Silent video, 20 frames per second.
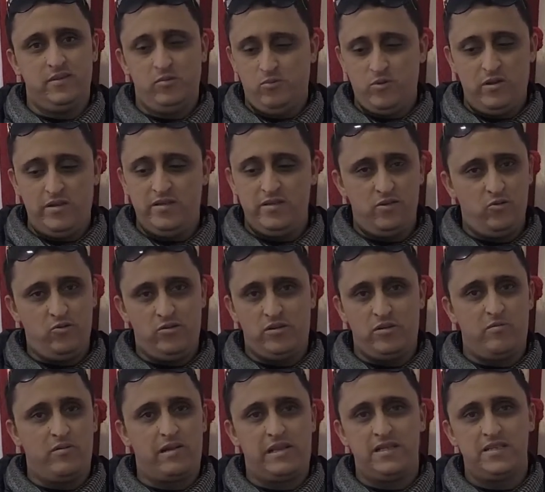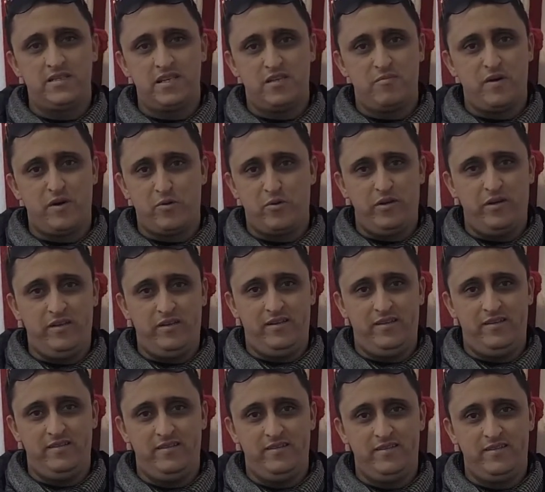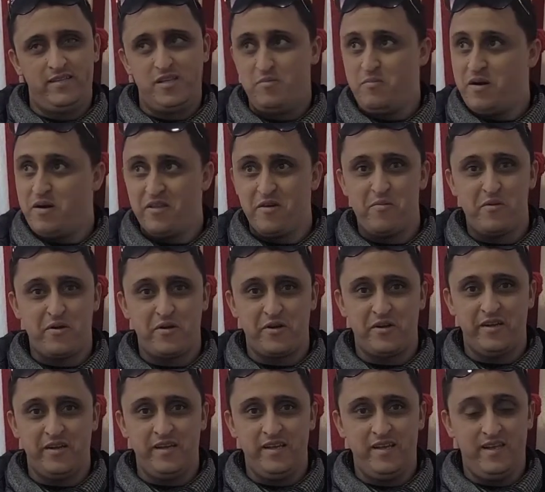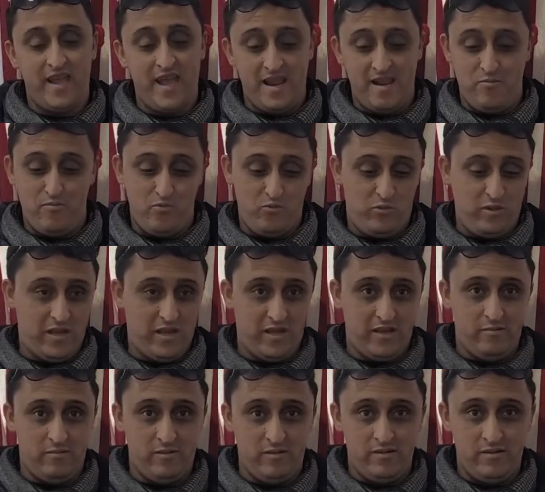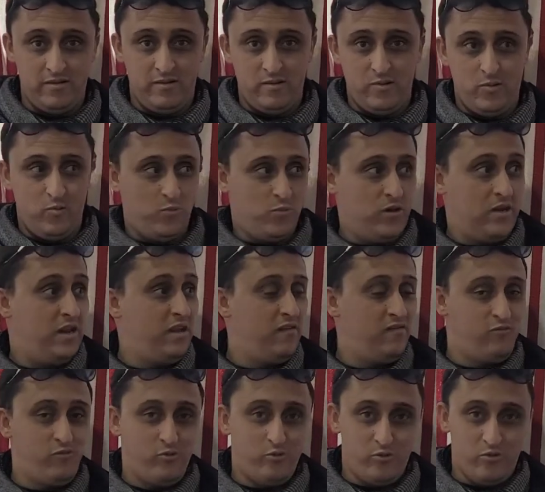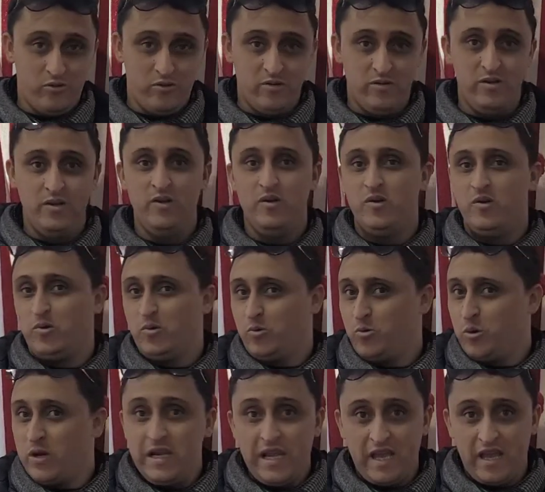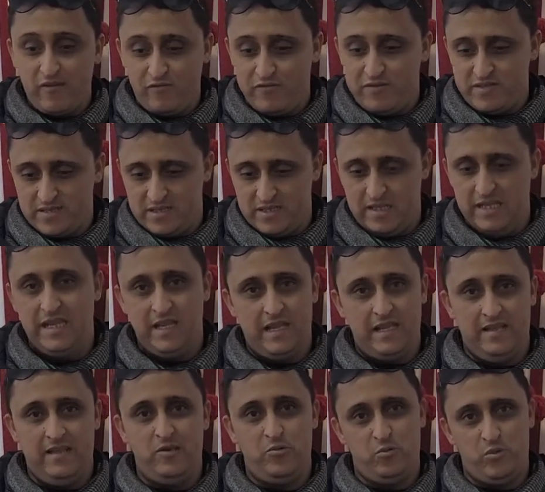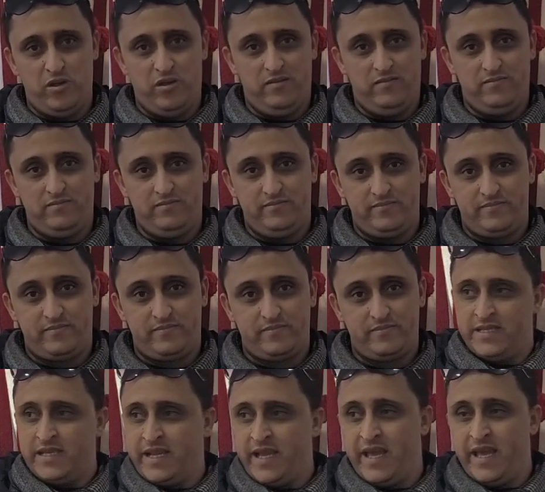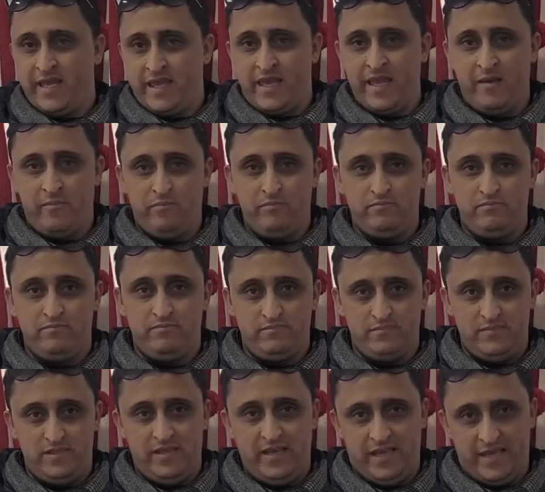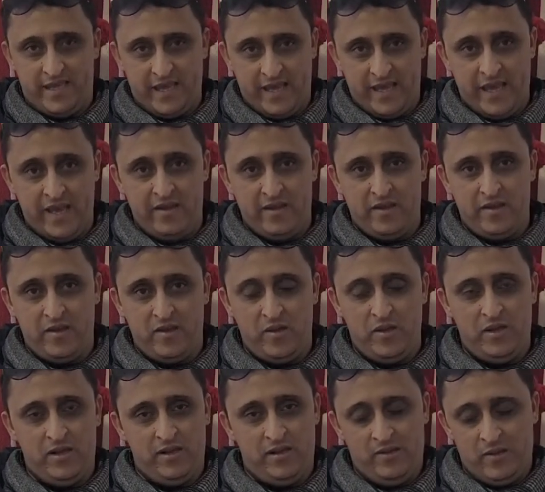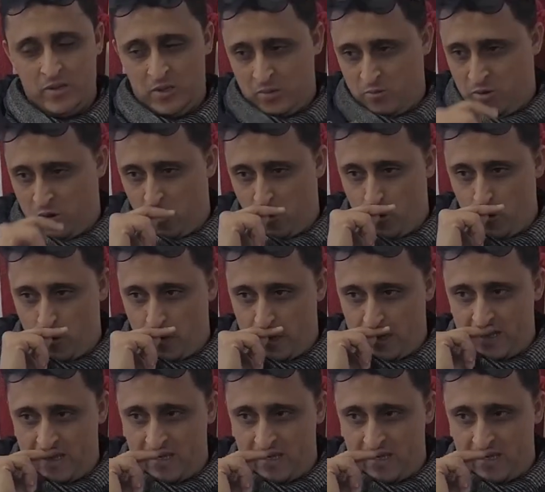هو يعتبر الاستثمار ونهدي الاستثمار لا لا المنتخب ولا الفرق ولا يخفنس الحيوان حسن حكام الكخانغ وهو